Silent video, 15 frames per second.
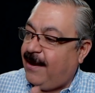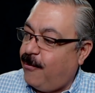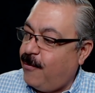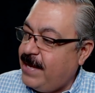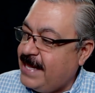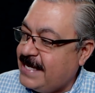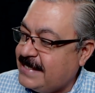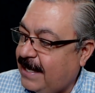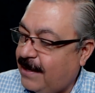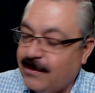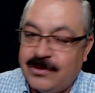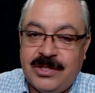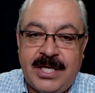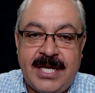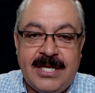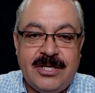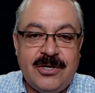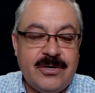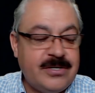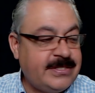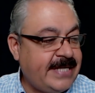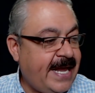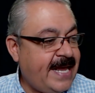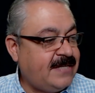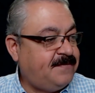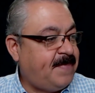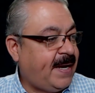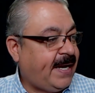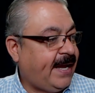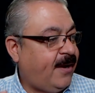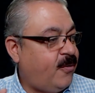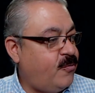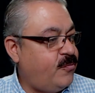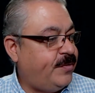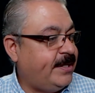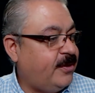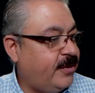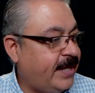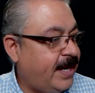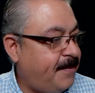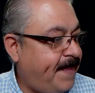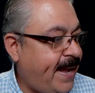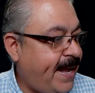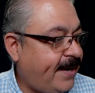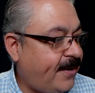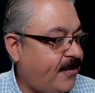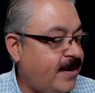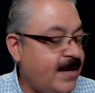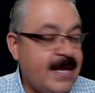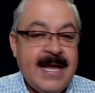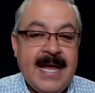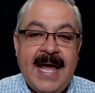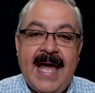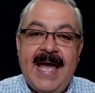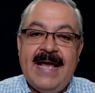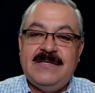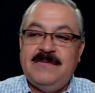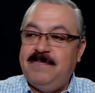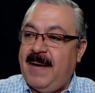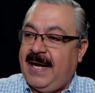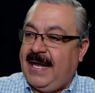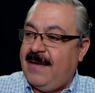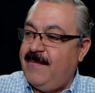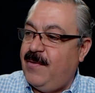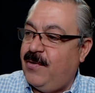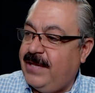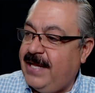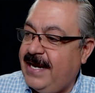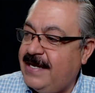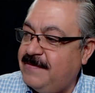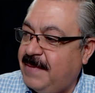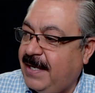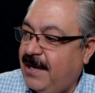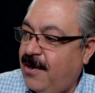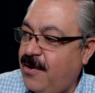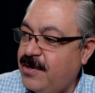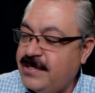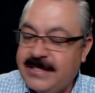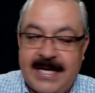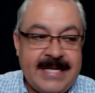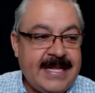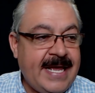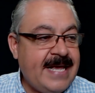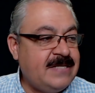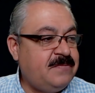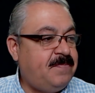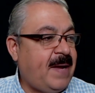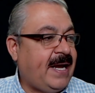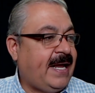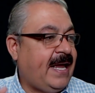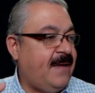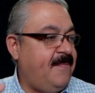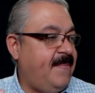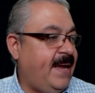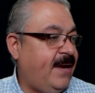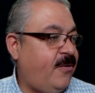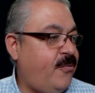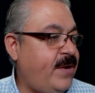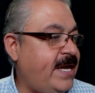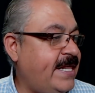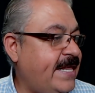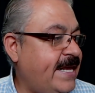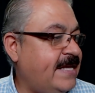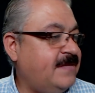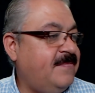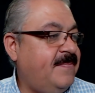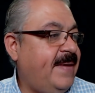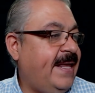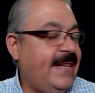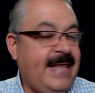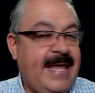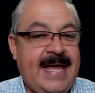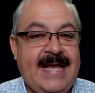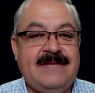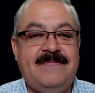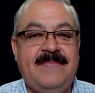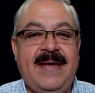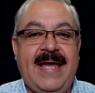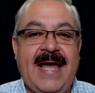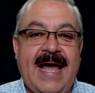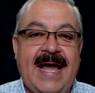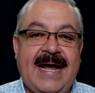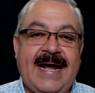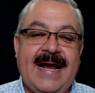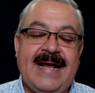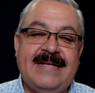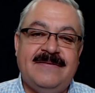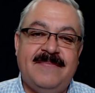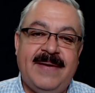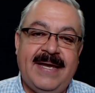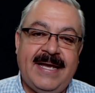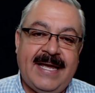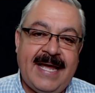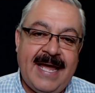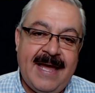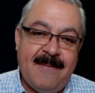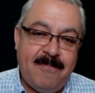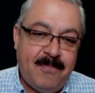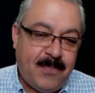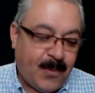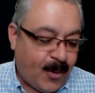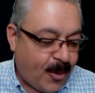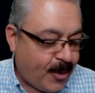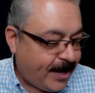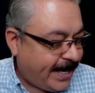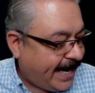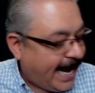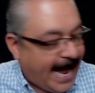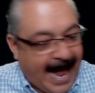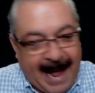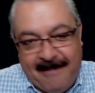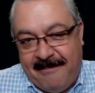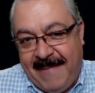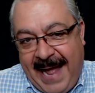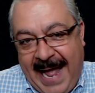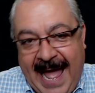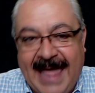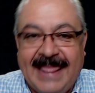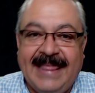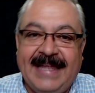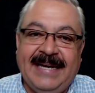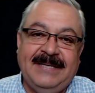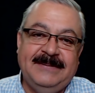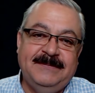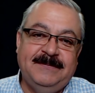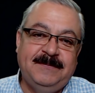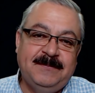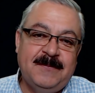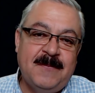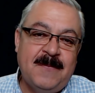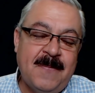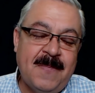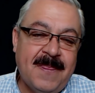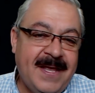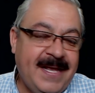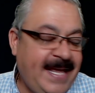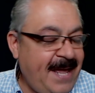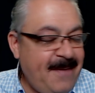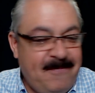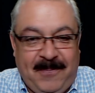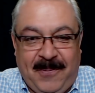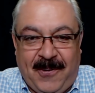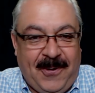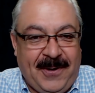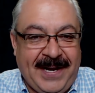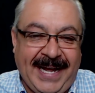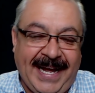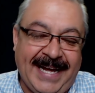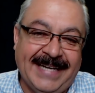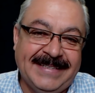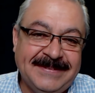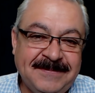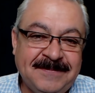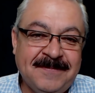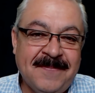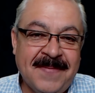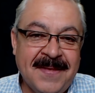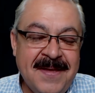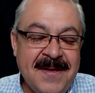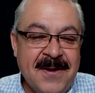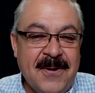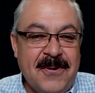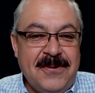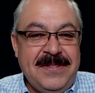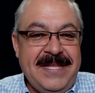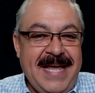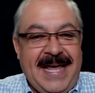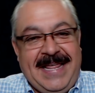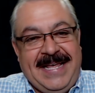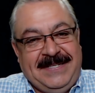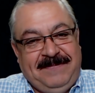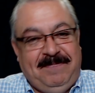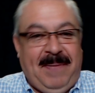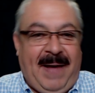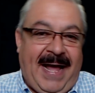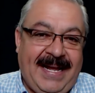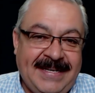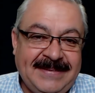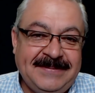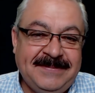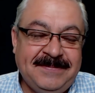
cuides a los niños, es pa' que juntes lo del perro, es pa' que me ordenes mi closet, es pa' que me cuides, me des, me hagas, me... ¡Qué poca madre! ¡Qué poca! Un día de spa.